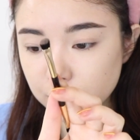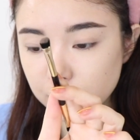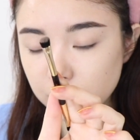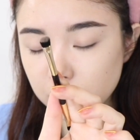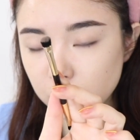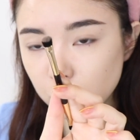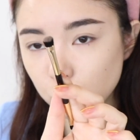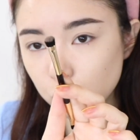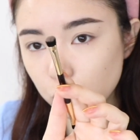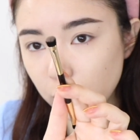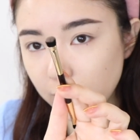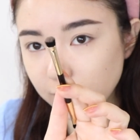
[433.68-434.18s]
其
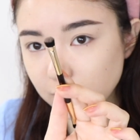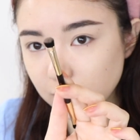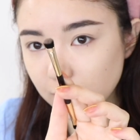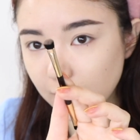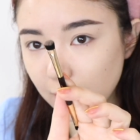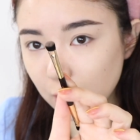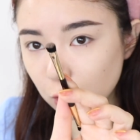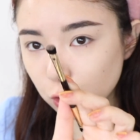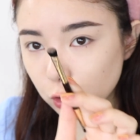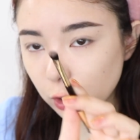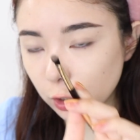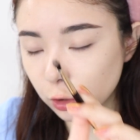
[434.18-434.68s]
实刷子
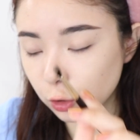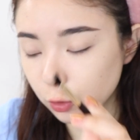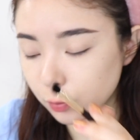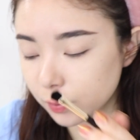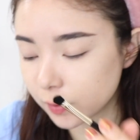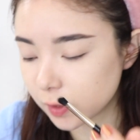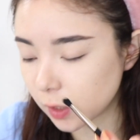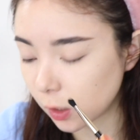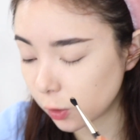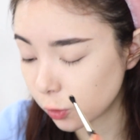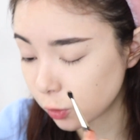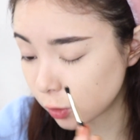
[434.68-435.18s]
它刷头
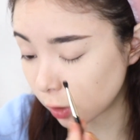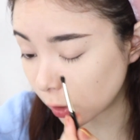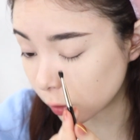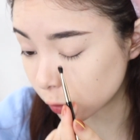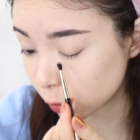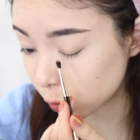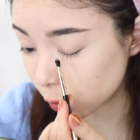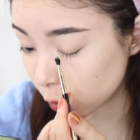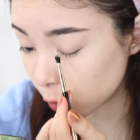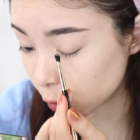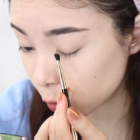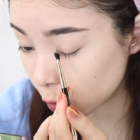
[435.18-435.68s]
比较小，
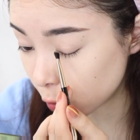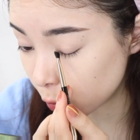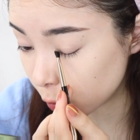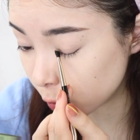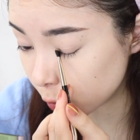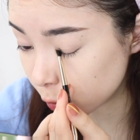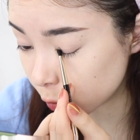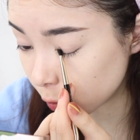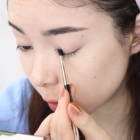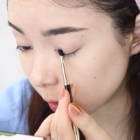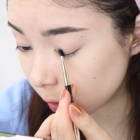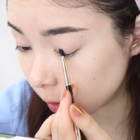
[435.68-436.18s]
所以说我
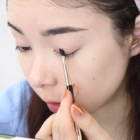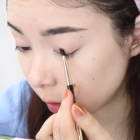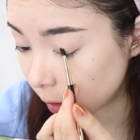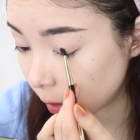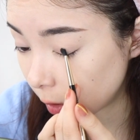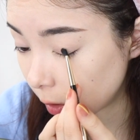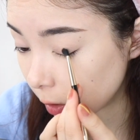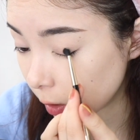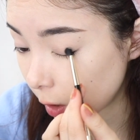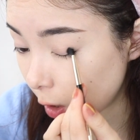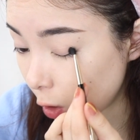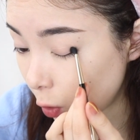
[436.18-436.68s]
觉
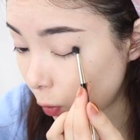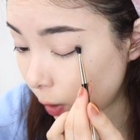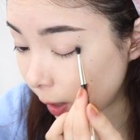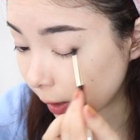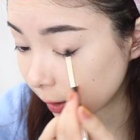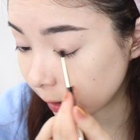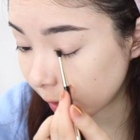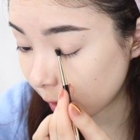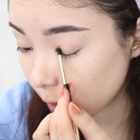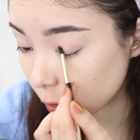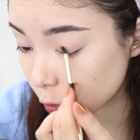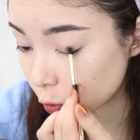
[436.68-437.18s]
得要画
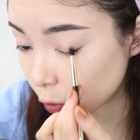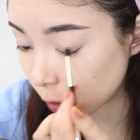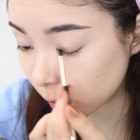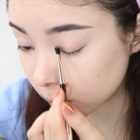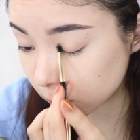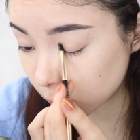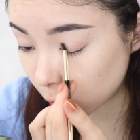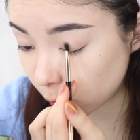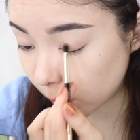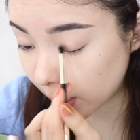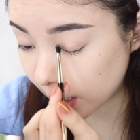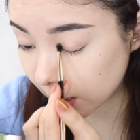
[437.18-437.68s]
淡妆
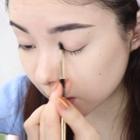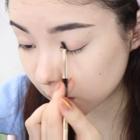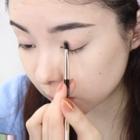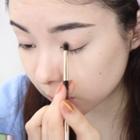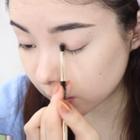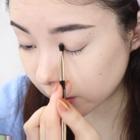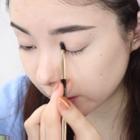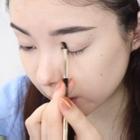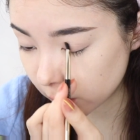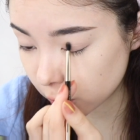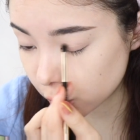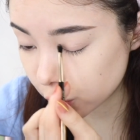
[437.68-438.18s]
的话，可
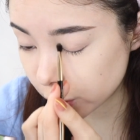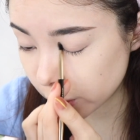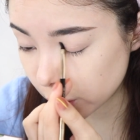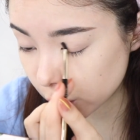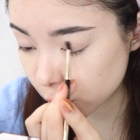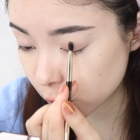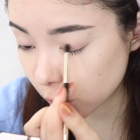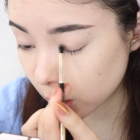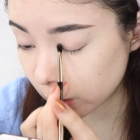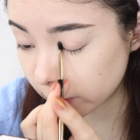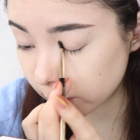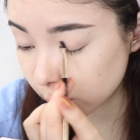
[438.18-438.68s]
能还是要
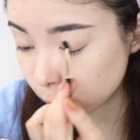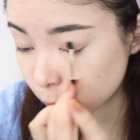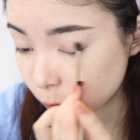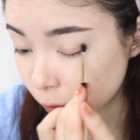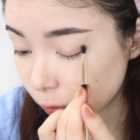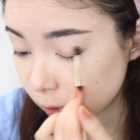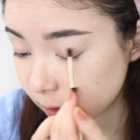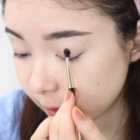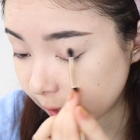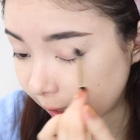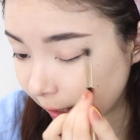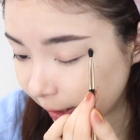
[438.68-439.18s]
稍微
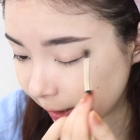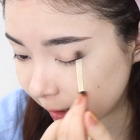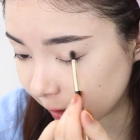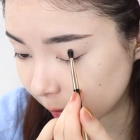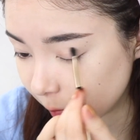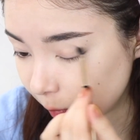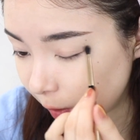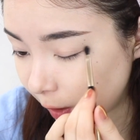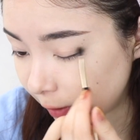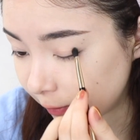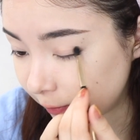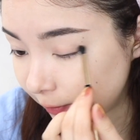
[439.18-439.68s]
松散一点，
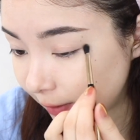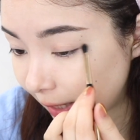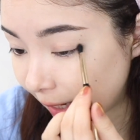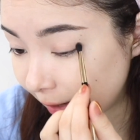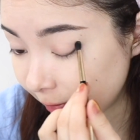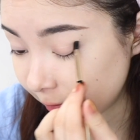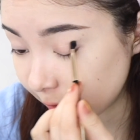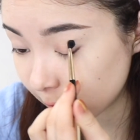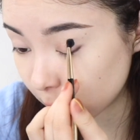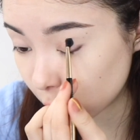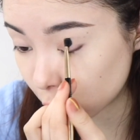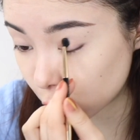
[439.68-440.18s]
比较
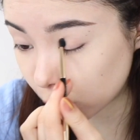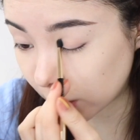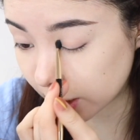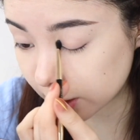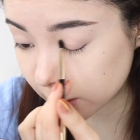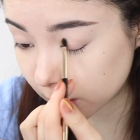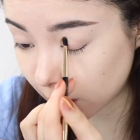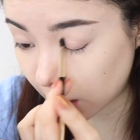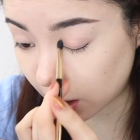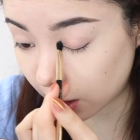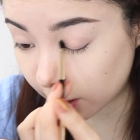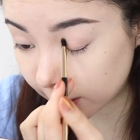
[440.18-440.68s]
fluffy 的刷
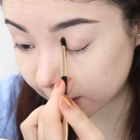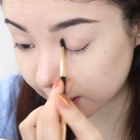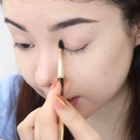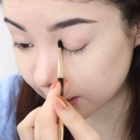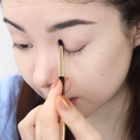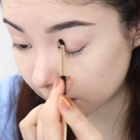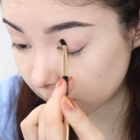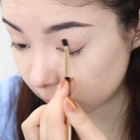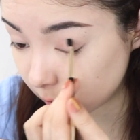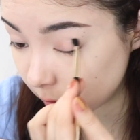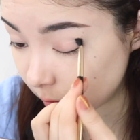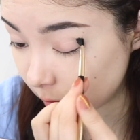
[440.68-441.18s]
子好一
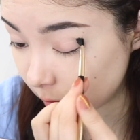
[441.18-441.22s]
点。